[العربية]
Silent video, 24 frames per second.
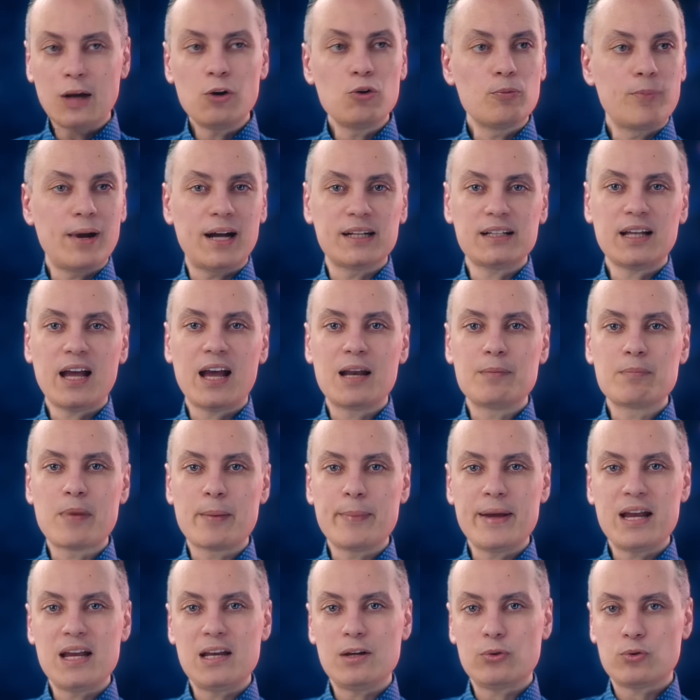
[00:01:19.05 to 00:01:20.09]
او بعدها
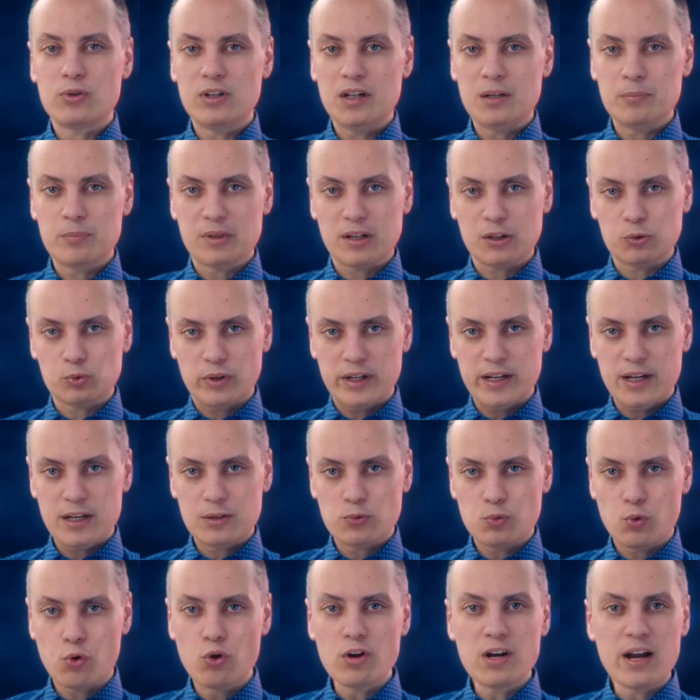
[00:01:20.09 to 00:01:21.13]
الممالك
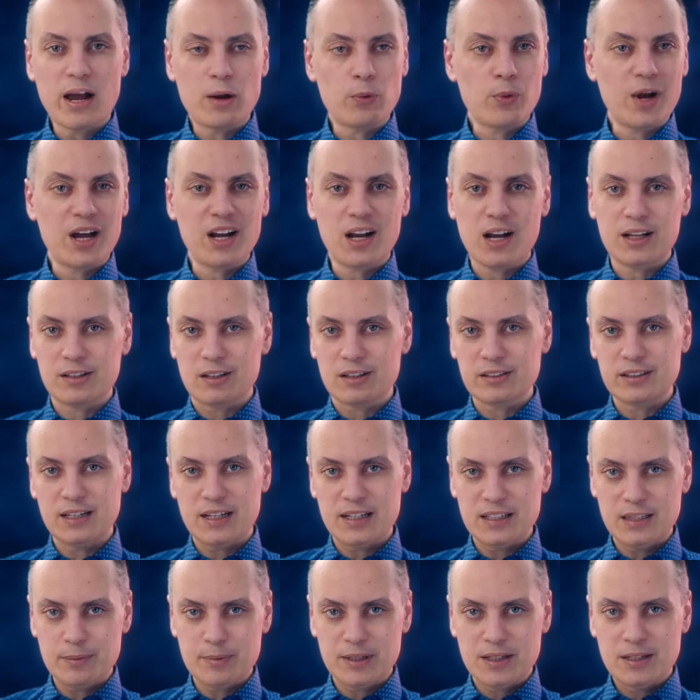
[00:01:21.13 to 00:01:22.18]
والامبراطوريات وكل انواع
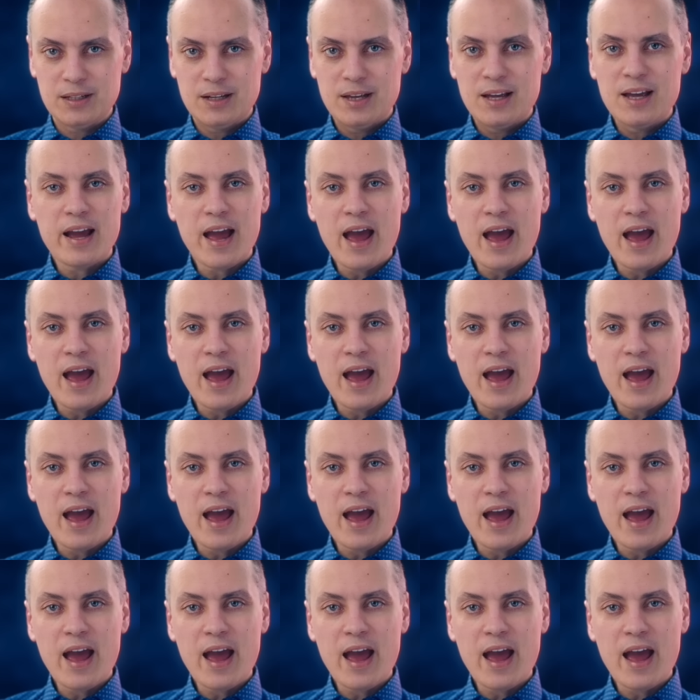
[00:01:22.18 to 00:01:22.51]
الحضارات القديمه